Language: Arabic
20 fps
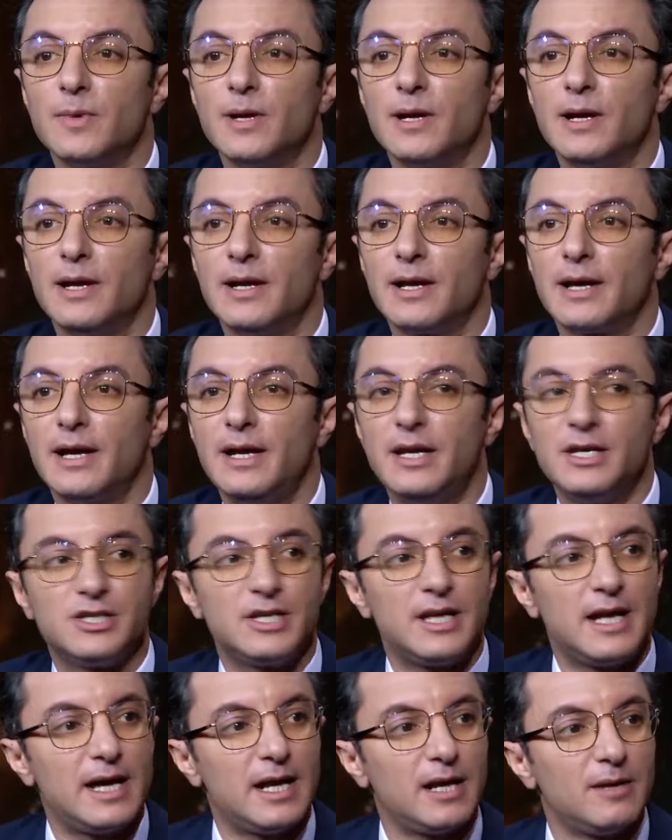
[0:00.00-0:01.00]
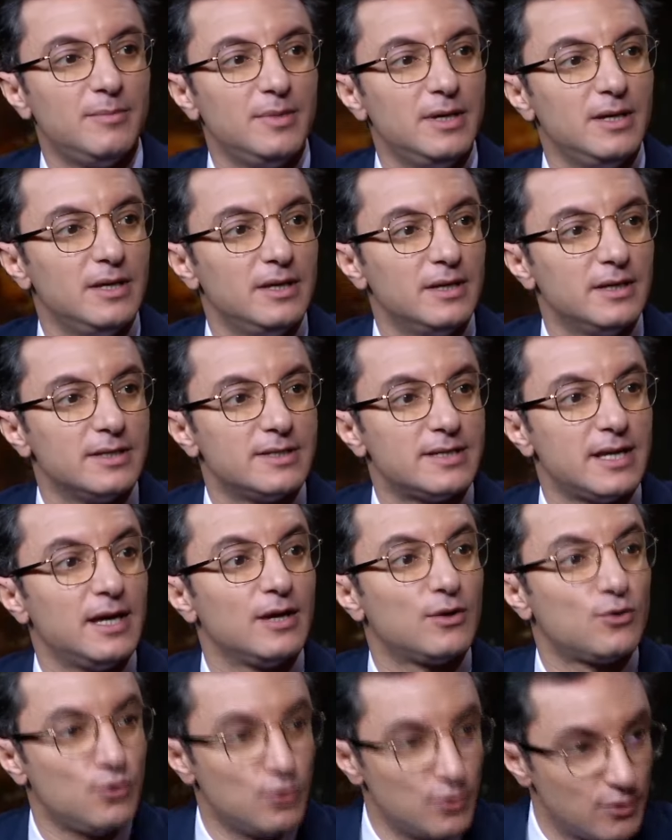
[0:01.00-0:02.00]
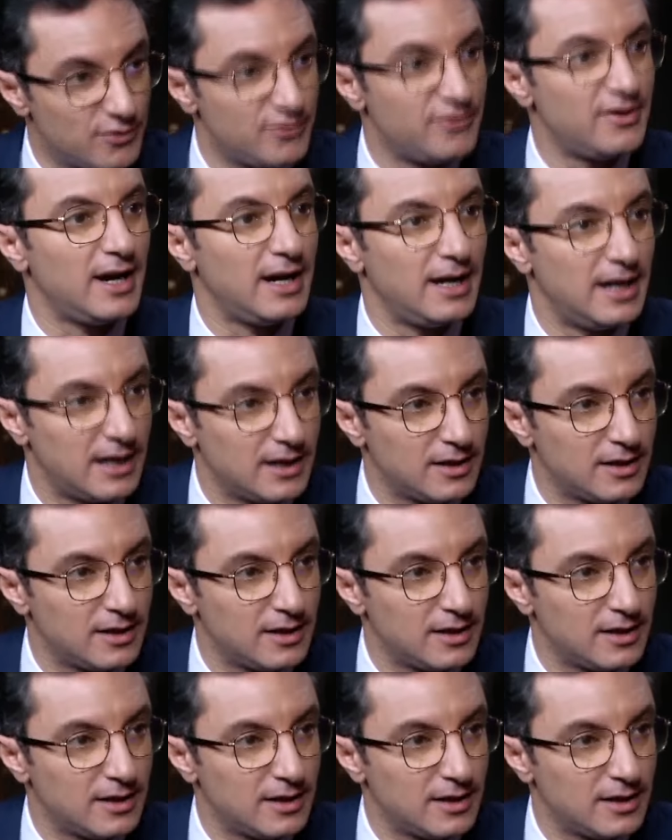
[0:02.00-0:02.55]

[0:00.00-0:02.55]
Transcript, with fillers: الخليج العربي سيكون فعلا